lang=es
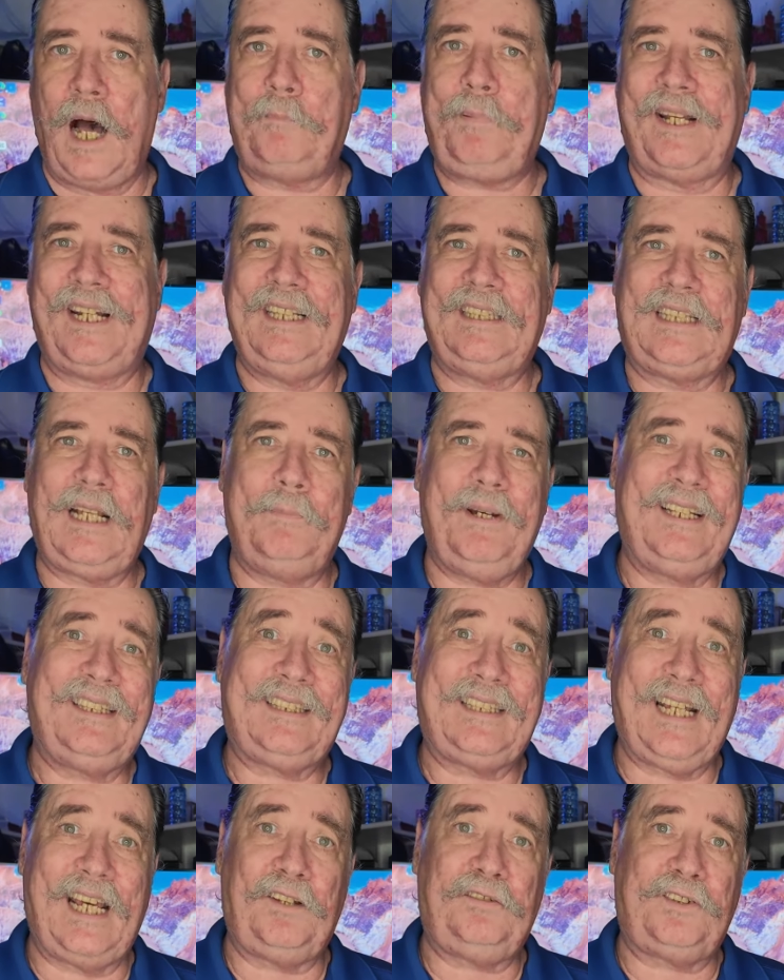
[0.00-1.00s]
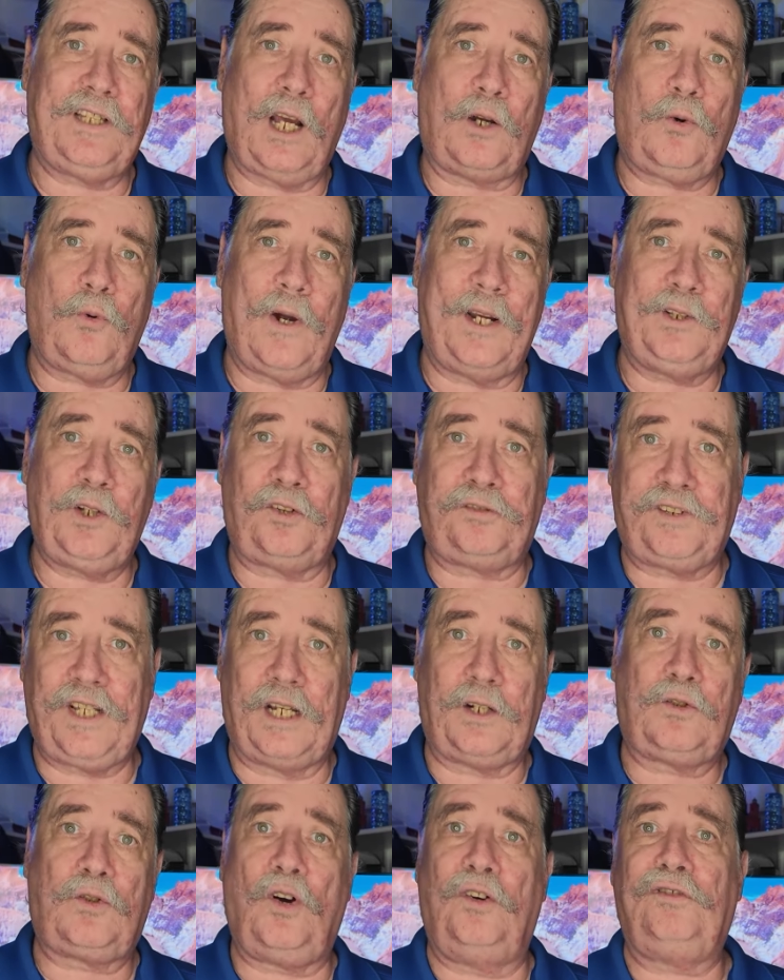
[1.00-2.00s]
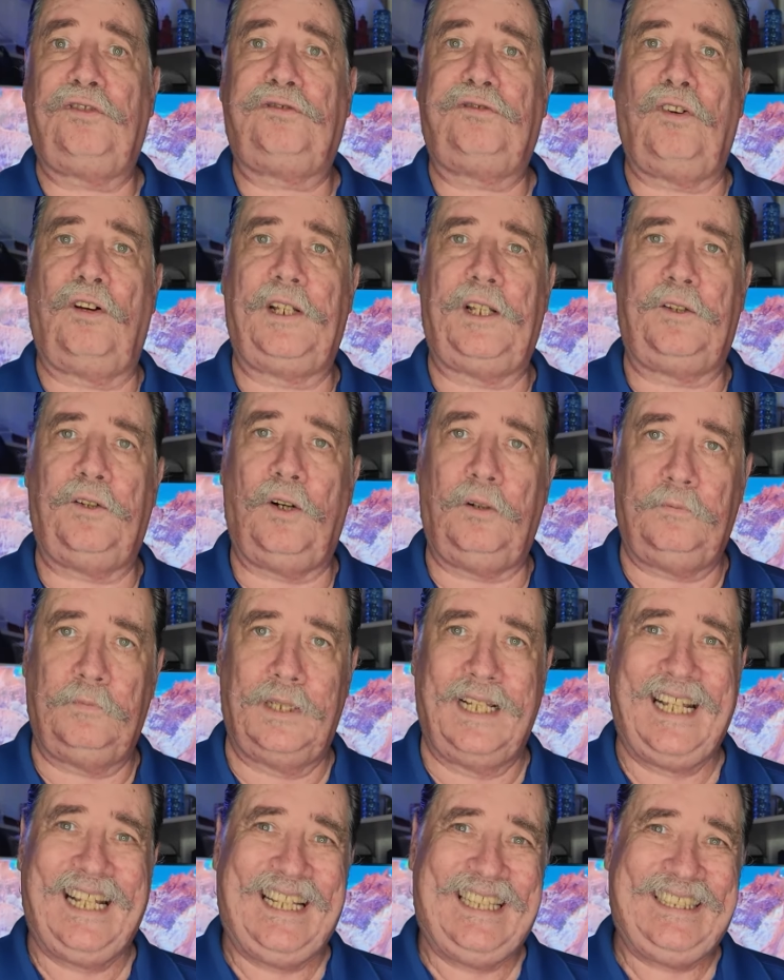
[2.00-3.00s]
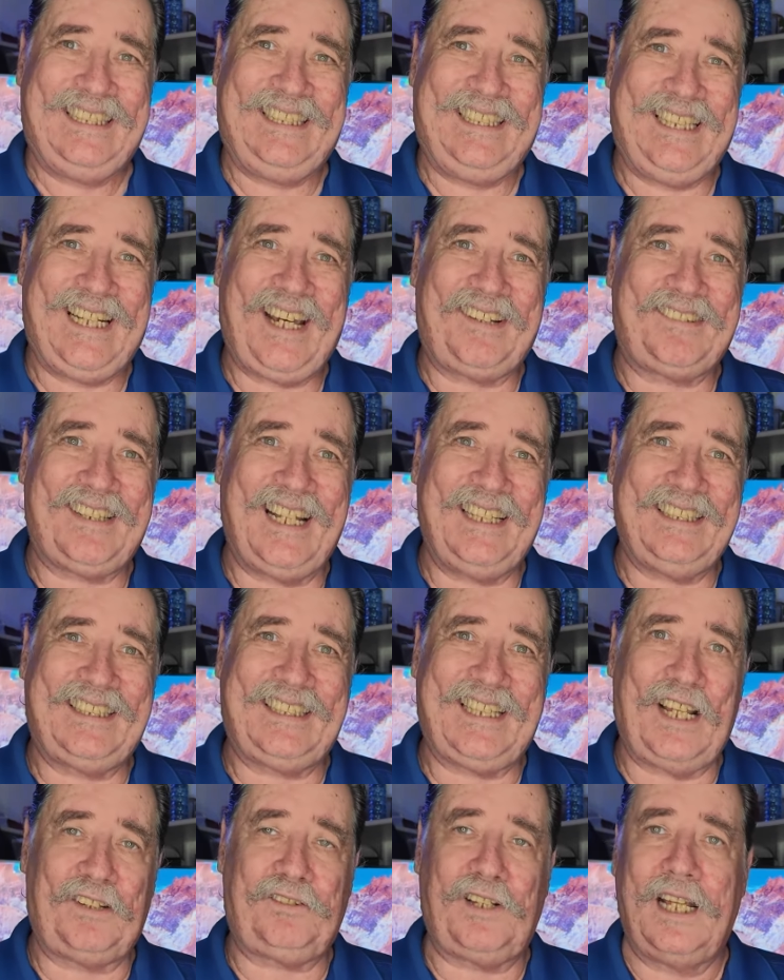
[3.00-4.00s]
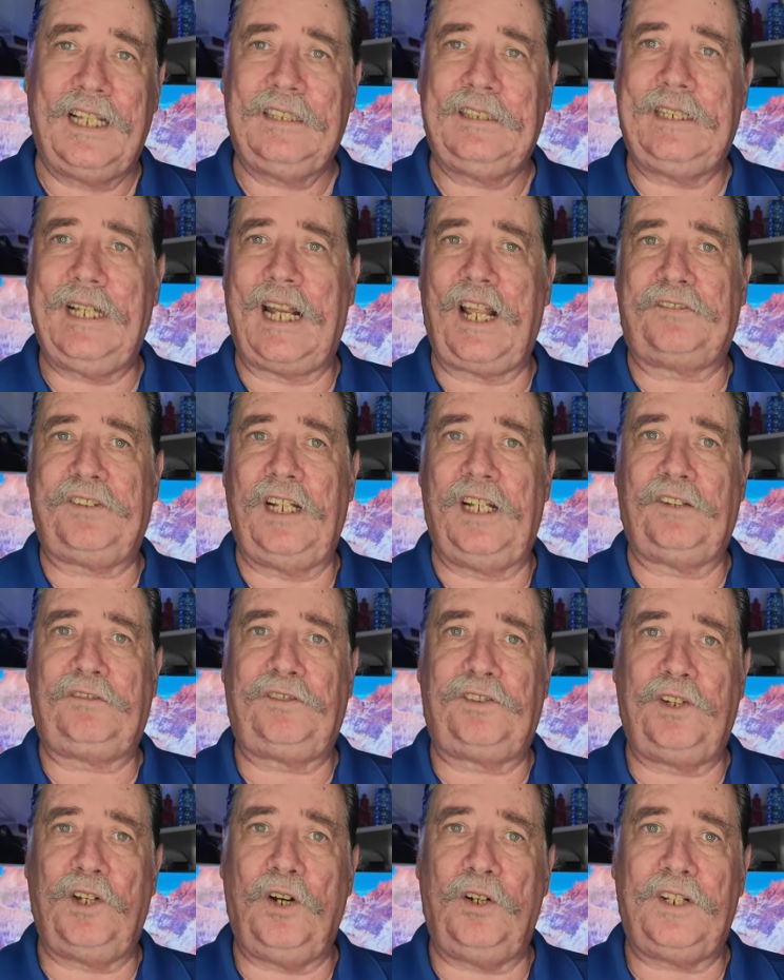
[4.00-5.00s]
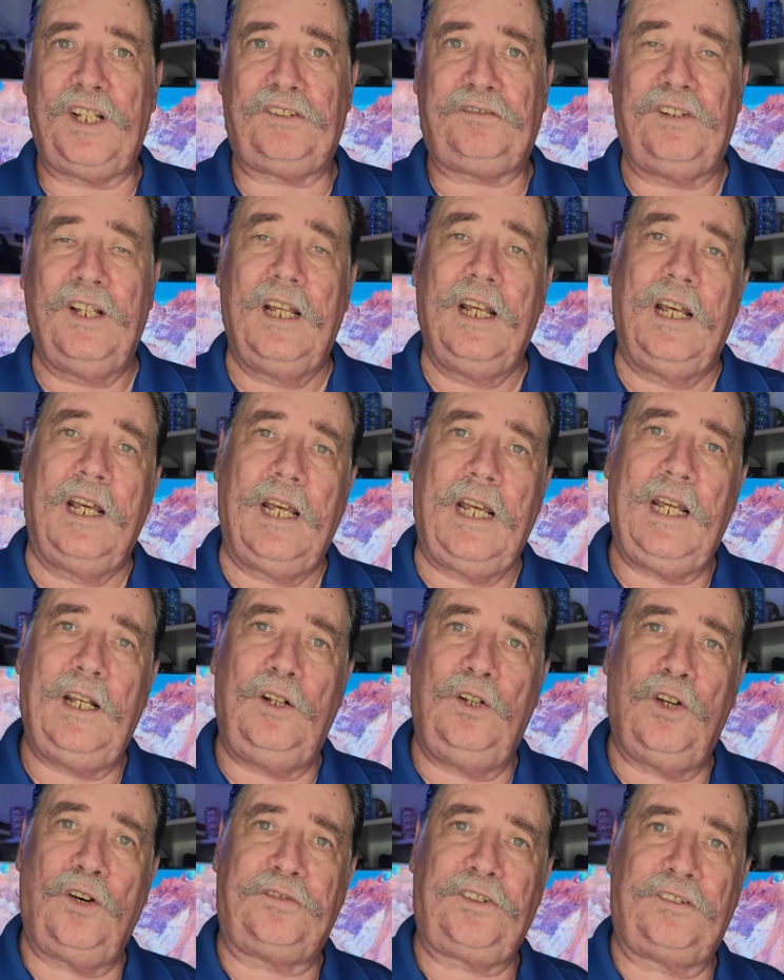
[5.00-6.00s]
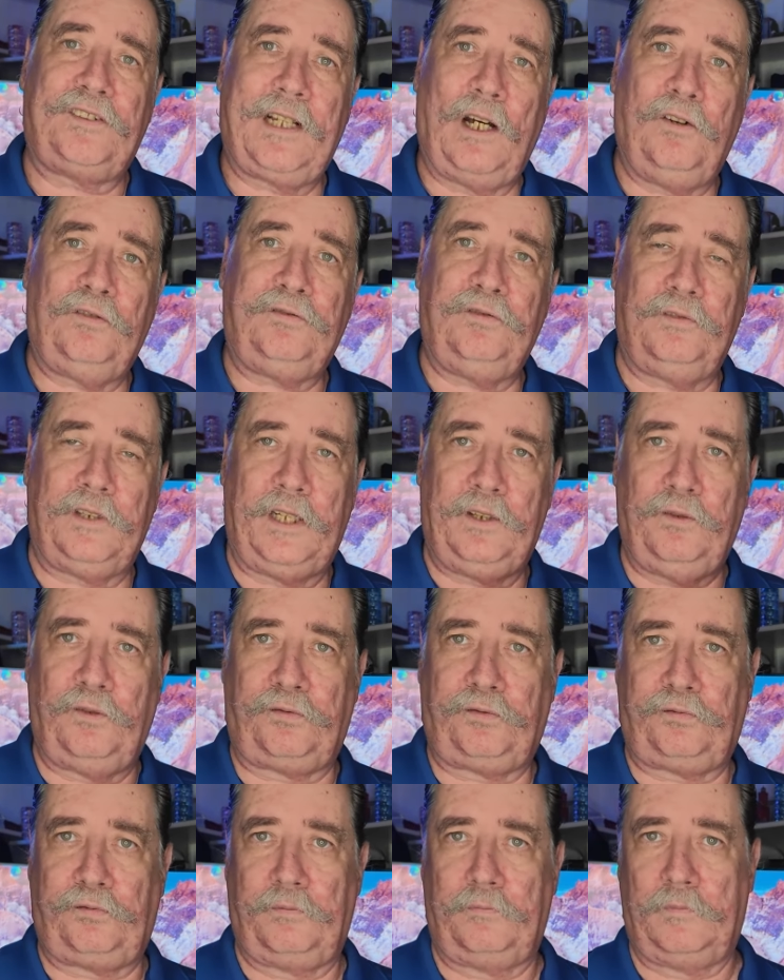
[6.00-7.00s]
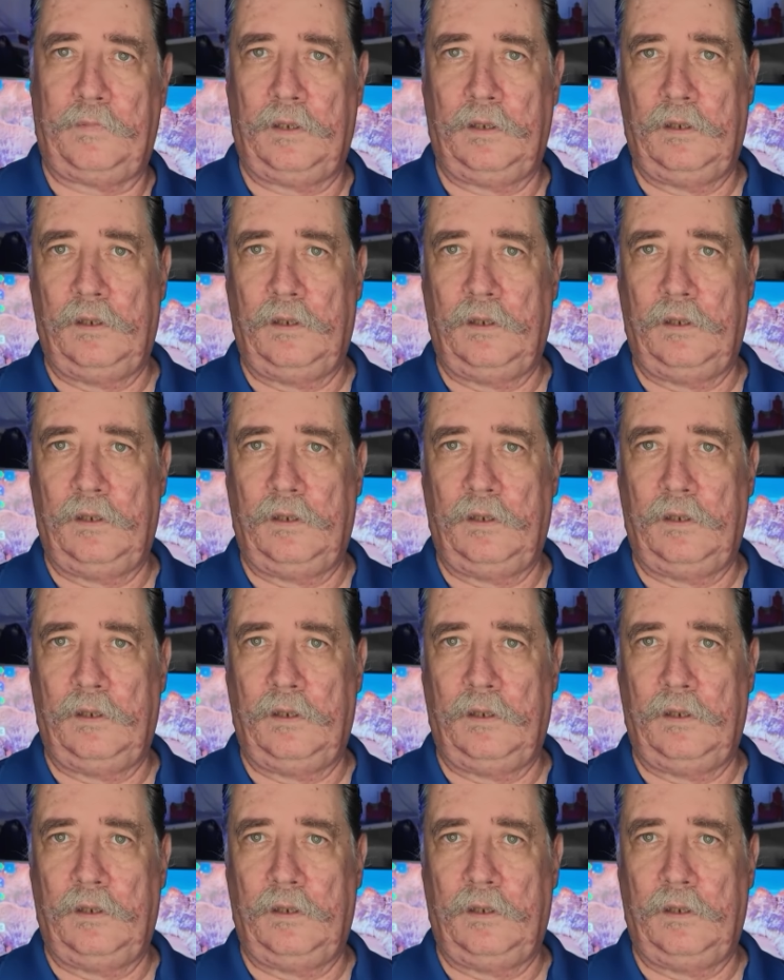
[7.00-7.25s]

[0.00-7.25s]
Aparentemente este acuerdo se consolidó días antes de las elecciones en los Estados Unidos.